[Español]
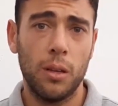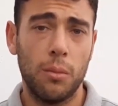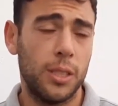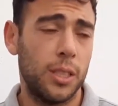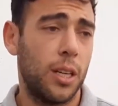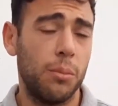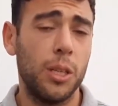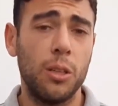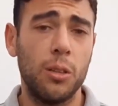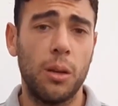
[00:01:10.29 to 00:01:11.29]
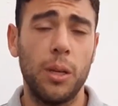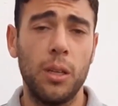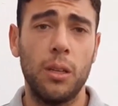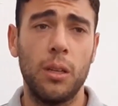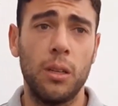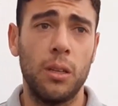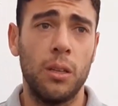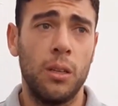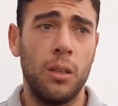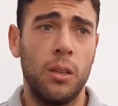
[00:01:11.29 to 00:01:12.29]
más acá en México también
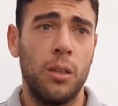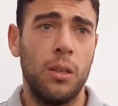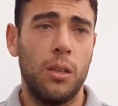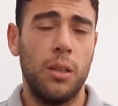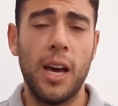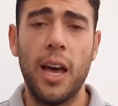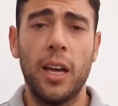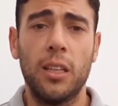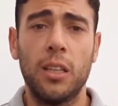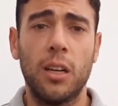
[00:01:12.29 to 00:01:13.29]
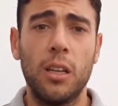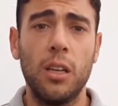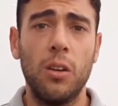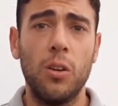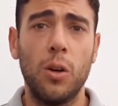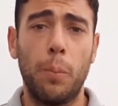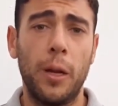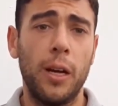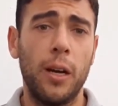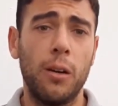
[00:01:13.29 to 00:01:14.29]
y nada, hay que estar tranquilo,
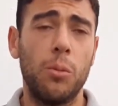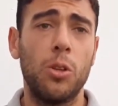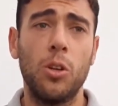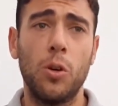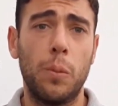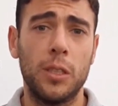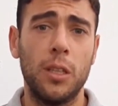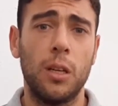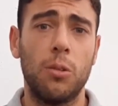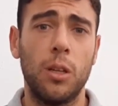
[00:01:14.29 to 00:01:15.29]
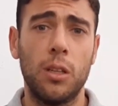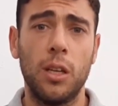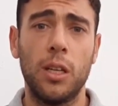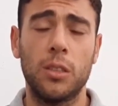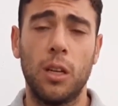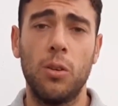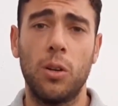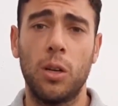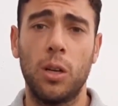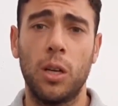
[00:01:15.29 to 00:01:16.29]
esperar, como te digo, pasar esta cuarentena, hacer
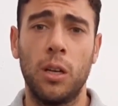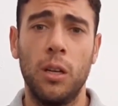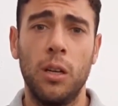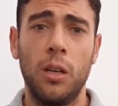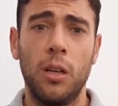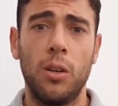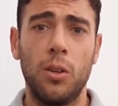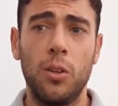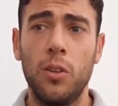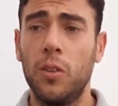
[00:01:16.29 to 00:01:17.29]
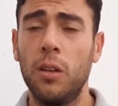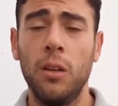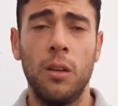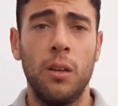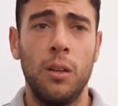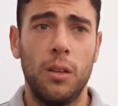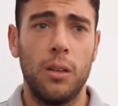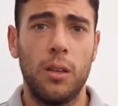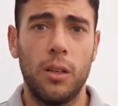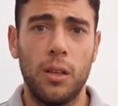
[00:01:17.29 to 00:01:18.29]
lo que nos dicen
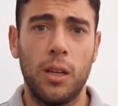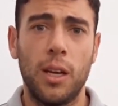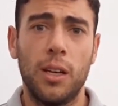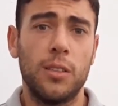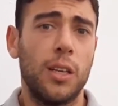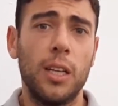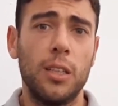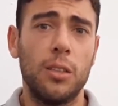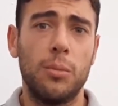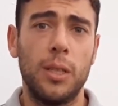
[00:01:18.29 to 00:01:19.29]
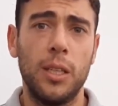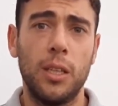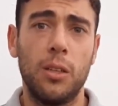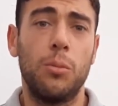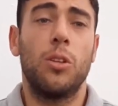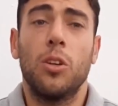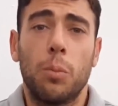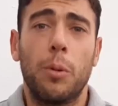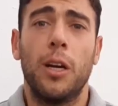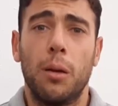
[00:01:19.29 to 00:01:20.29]
y quedarse en casa nomás y como te digo,
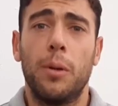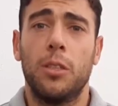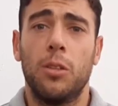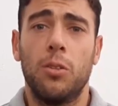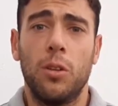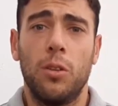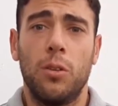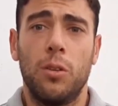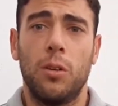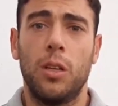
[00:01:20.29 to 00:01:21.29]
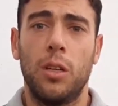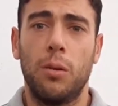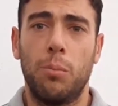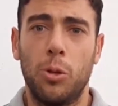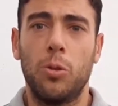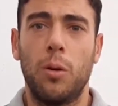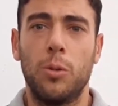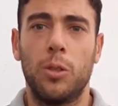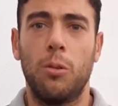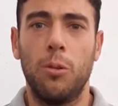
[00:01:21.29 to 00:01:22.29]
esperar que pase todo esto, que pronto
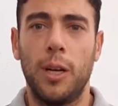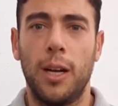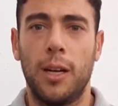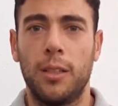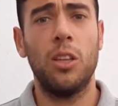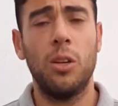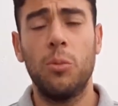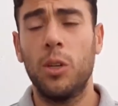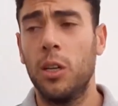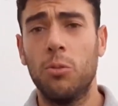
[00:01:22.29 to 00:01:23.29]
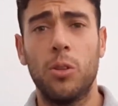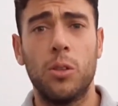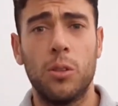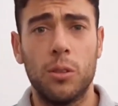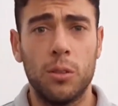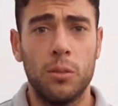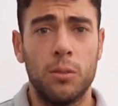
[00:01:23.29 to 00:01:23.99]
vamos a volver a las canchas. Tenemos ahí unos,